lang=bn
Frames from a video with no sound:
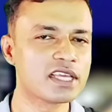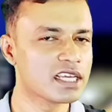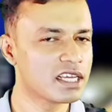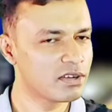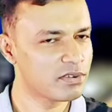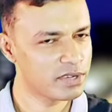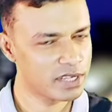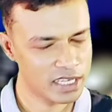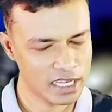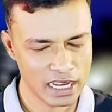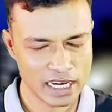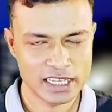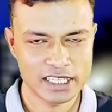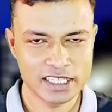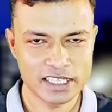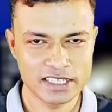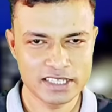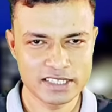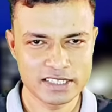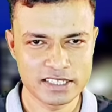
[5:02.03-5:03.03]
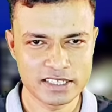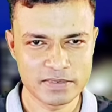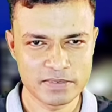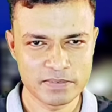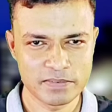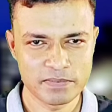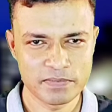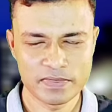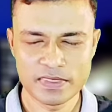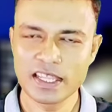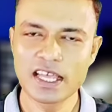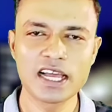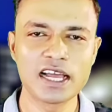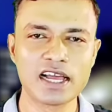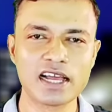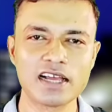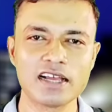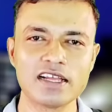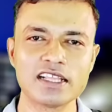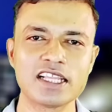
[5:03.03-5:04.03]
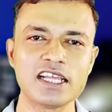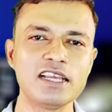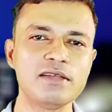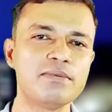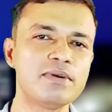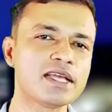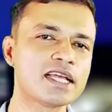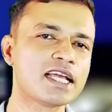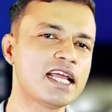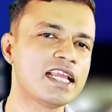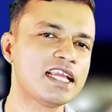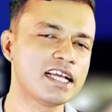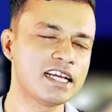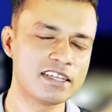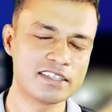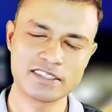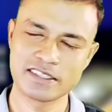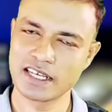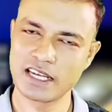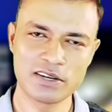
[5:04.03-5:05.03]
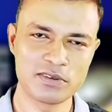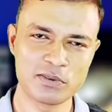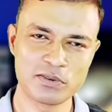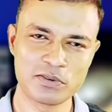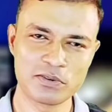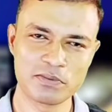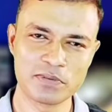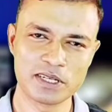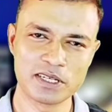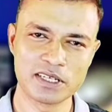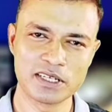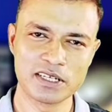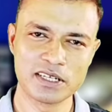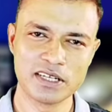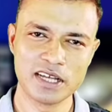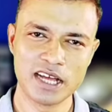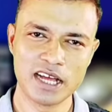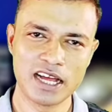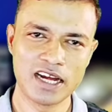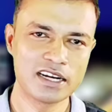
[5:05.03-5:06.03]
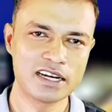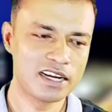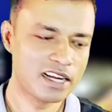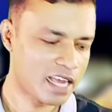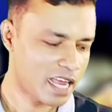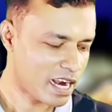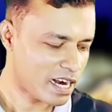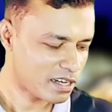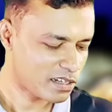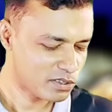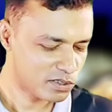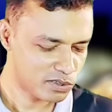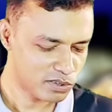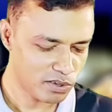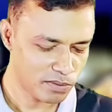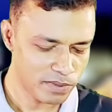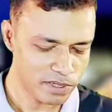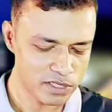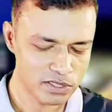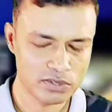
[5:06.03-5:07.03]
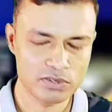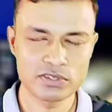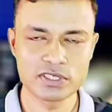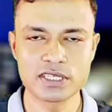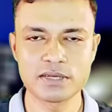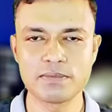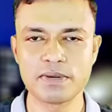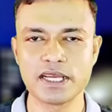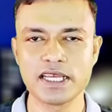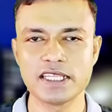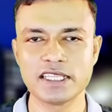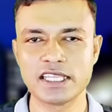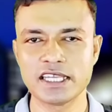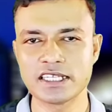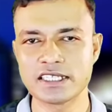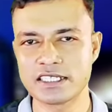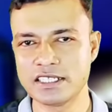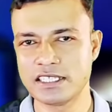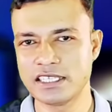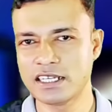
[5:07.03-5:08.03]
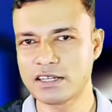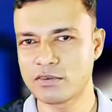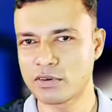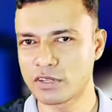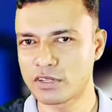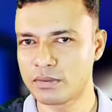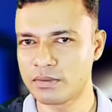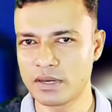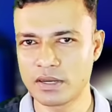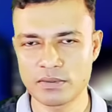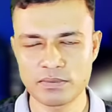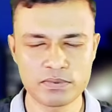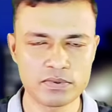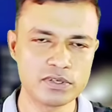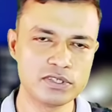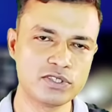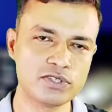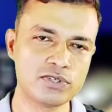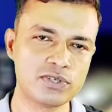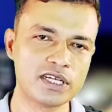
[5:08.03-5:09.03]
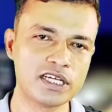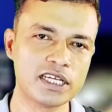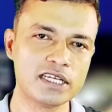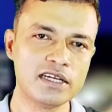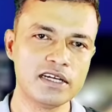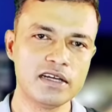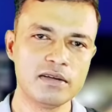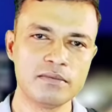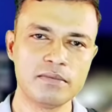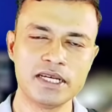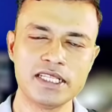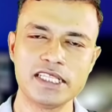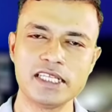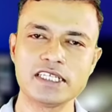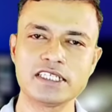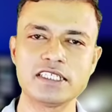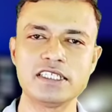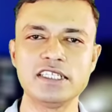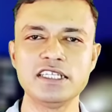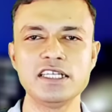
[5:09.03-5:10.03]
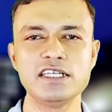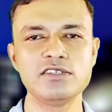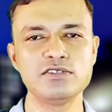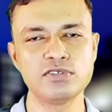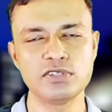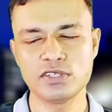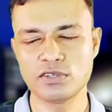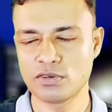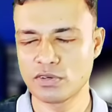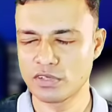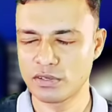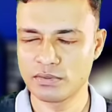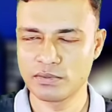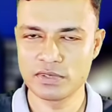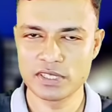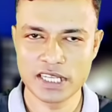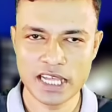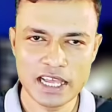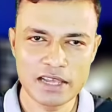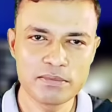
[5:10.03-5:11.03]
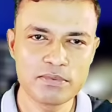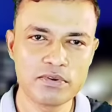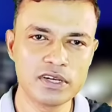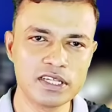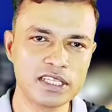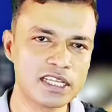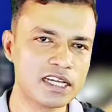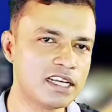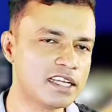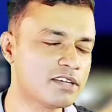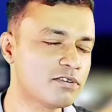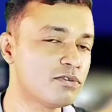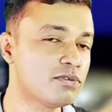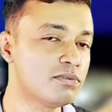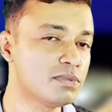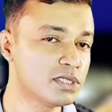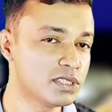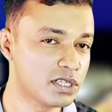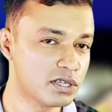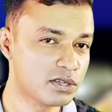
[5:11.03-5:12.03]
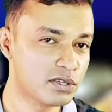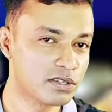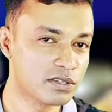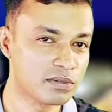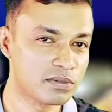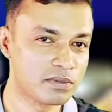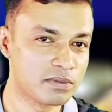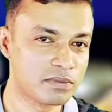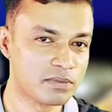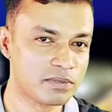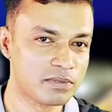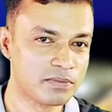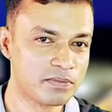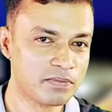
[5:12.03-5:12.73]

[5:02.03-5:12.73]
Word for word: কি কাউকে গালি দিয়েছি না তাইলে ভাই গালি গালাজ কেন করবেন আর আর একজন কমেন্টস করছে ভাই দেশ নিয়ে কথা বলার প্রয়োজন নাই ভাই দেশ নিয়েই যদি কথা নাই বলি তাহলে কোন বিষয়ে কথা বলবো